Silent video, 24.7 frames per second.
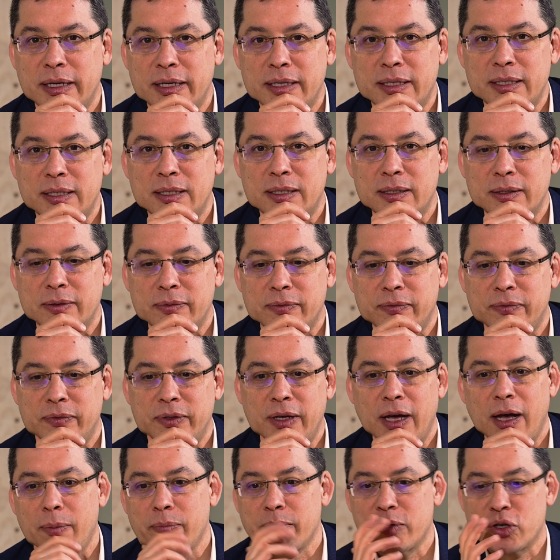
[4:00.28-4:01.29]
ist,
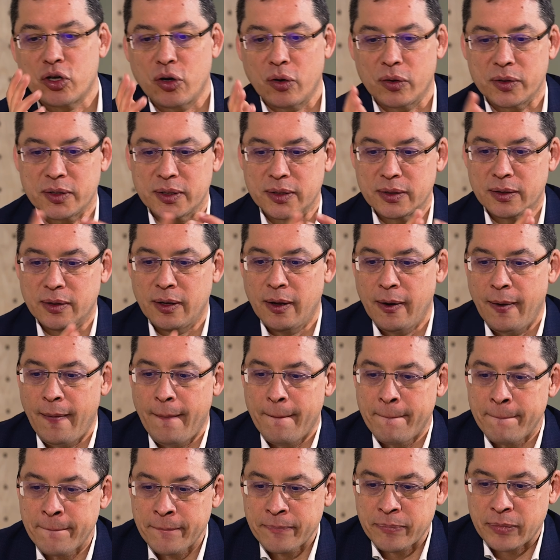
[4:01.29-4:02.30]
wir haben beschlossen,
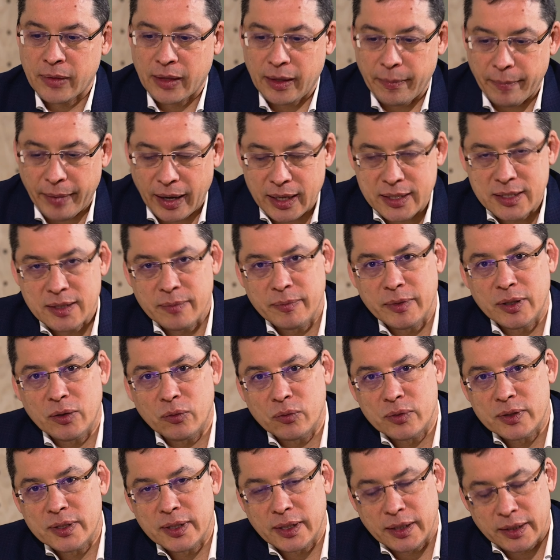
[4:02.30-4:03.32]
gemeinsam mit
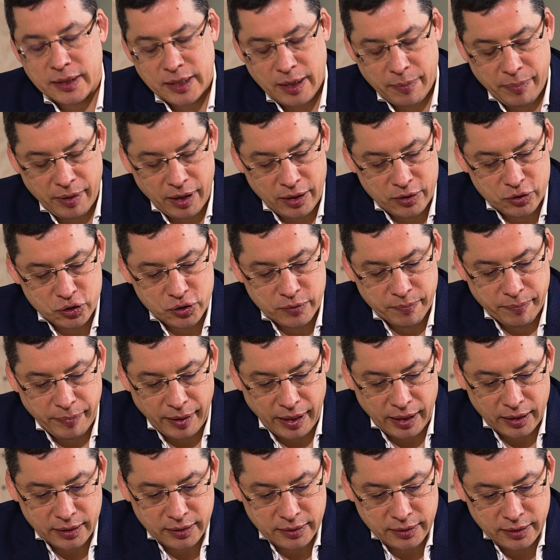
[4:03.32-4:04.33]
unseren japanischen
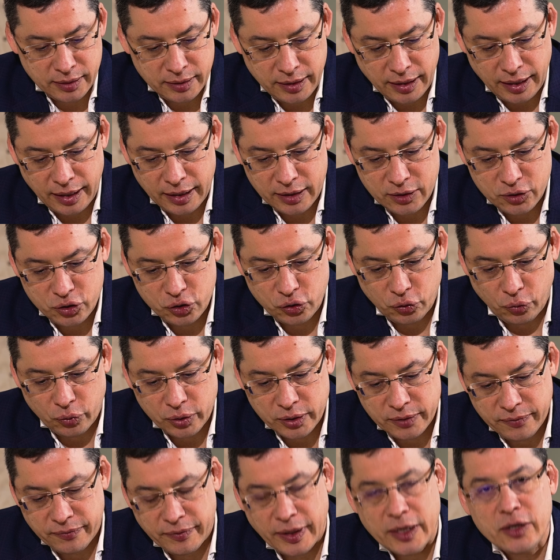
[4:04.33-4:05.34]
Partnern ein
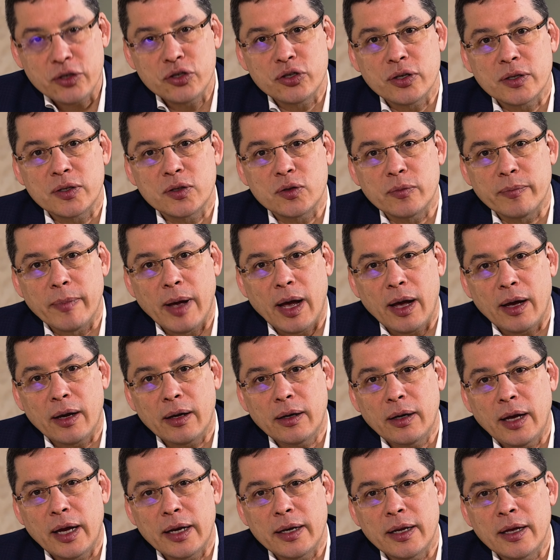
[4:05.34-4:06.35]
Joint Venture zu
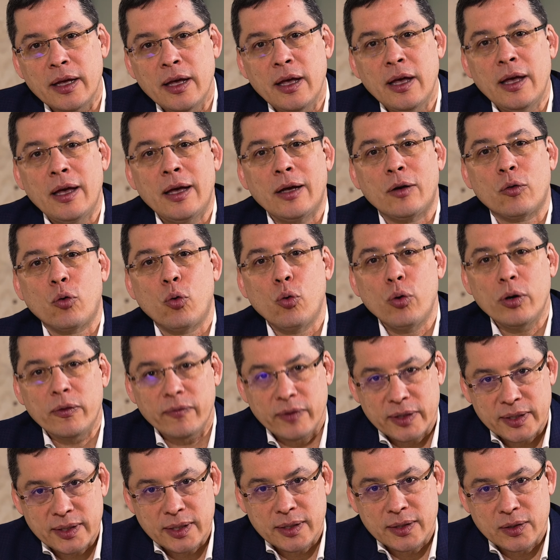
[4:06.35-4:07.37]
machen, eine
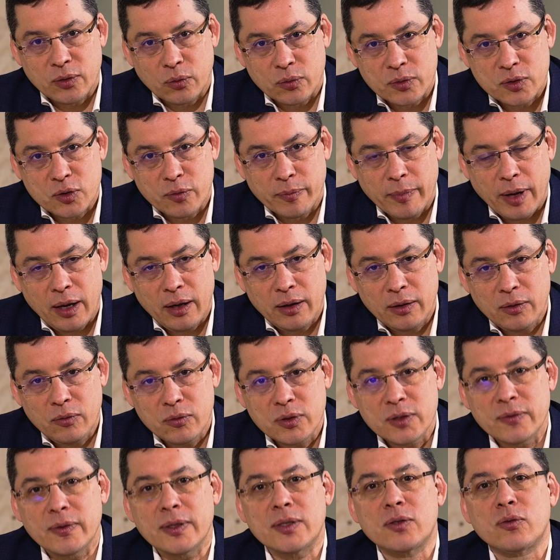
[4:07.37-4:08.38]
Co-Investition zu machen,
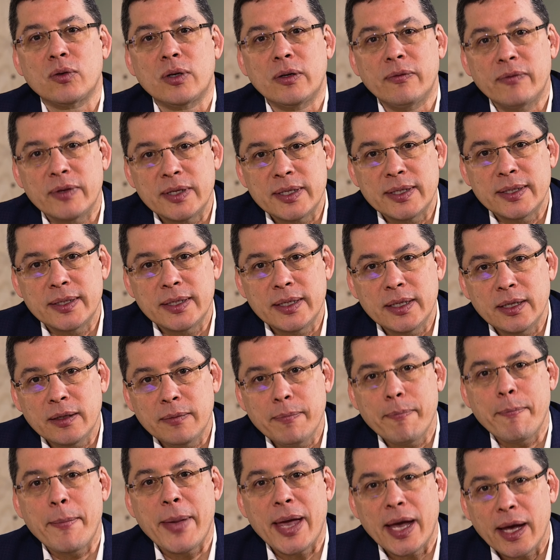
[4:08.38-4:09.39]
und zwar zu
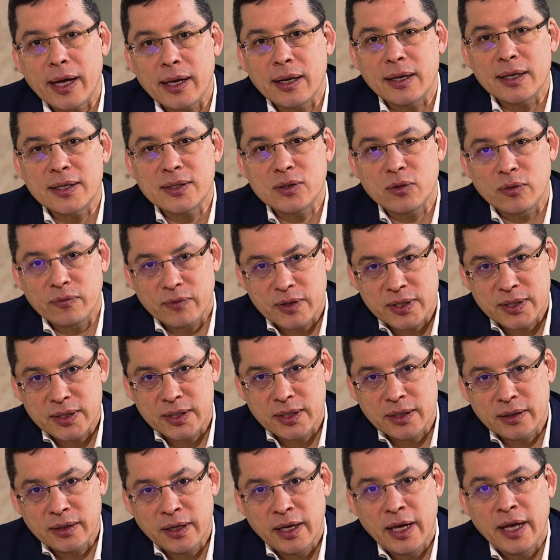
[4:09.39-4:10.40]
investieren, mehrheitlich zu
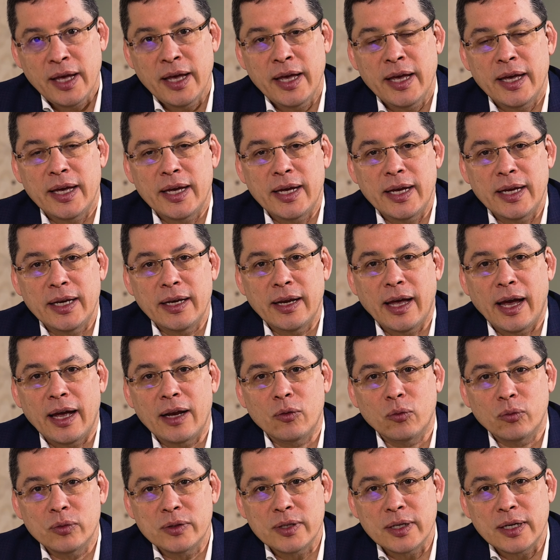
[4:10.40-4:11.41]
investieren in
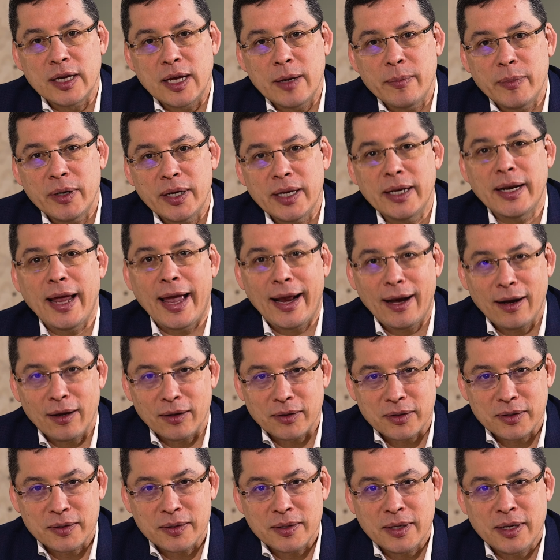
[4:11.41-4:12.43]
ein Unternehmen in
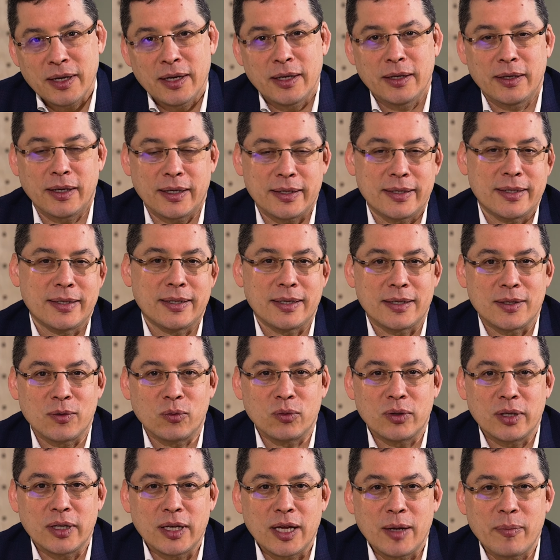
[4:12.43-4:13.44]
England. Das ist das
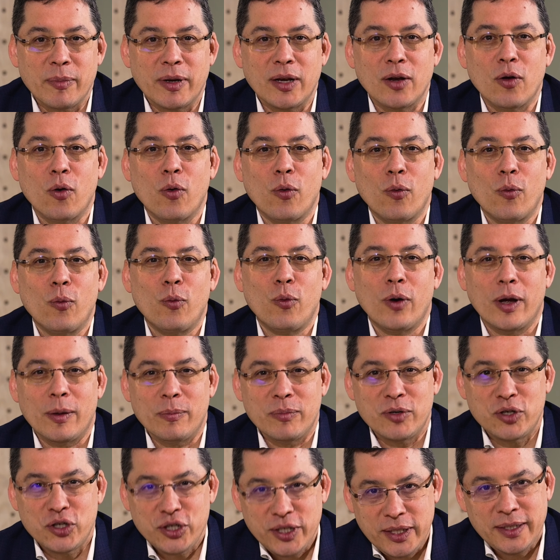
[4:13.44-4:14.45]
Unternehmen
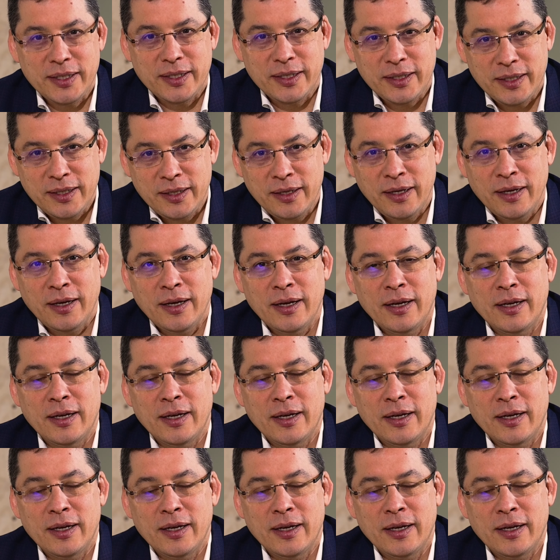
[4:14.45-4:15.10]
OMGT.